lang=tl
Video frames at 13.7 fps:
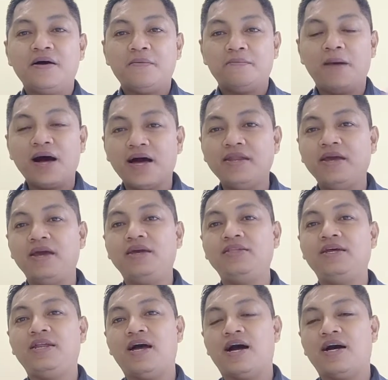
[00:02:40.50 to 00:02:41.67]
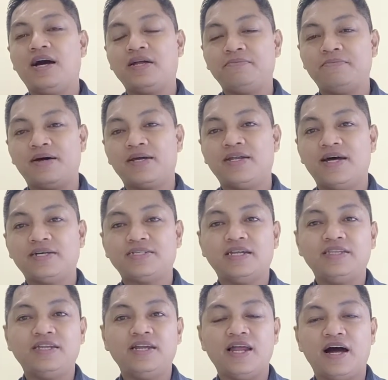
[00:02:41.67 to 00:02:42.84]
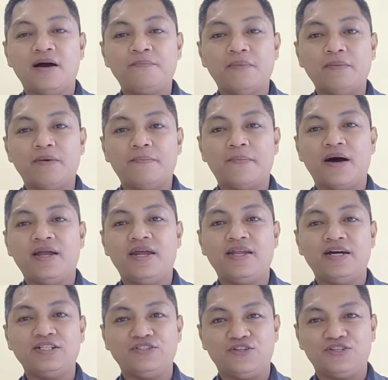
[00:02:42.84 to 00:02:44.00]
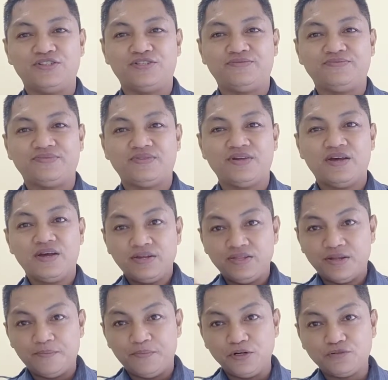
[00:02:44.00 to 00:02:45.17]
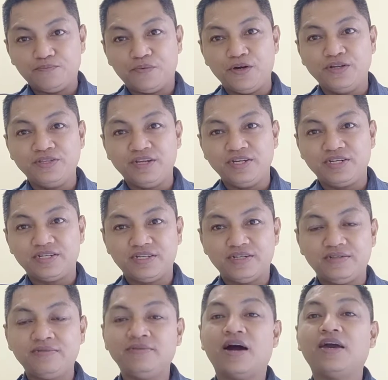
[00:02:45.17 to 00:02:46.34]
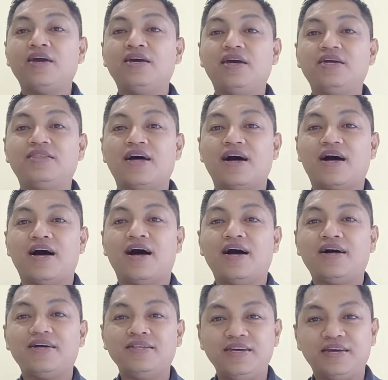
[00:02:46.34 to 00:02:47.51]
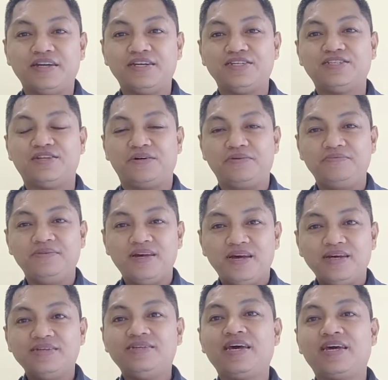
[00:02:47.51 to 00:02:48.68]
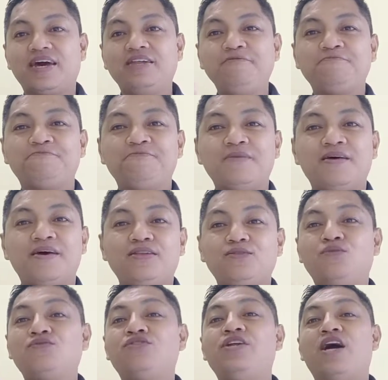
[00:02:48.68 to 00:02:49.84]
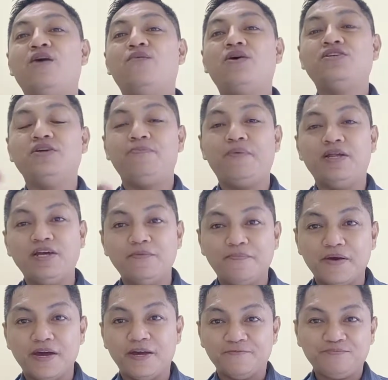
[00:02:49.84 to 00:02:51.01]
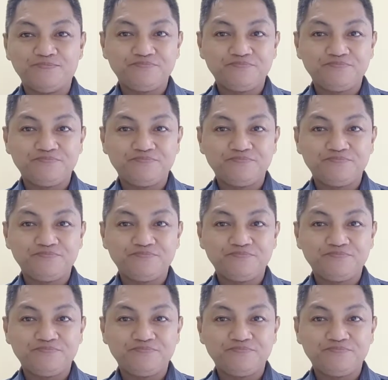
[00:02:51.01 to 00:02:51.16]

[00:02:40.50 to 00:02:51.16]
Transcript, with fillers: makalihig nila at maranasan nila ang pagpapala ng Diyos. The first point is, nakikita ka ni Kristo. Second, nung tinawag si Felipe,